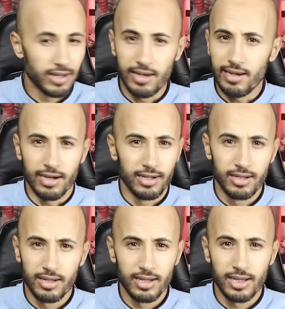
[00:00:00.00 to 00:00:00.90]
لا
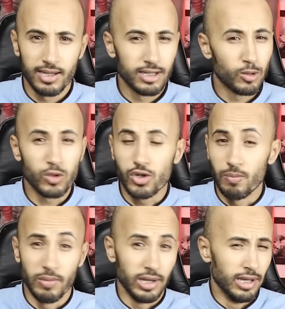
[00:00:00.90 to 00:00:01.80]

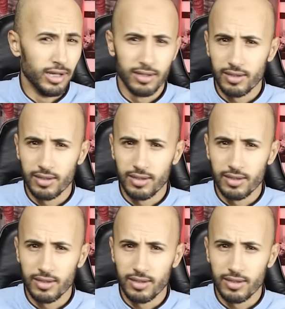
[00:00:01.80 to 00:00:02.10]
وتما لا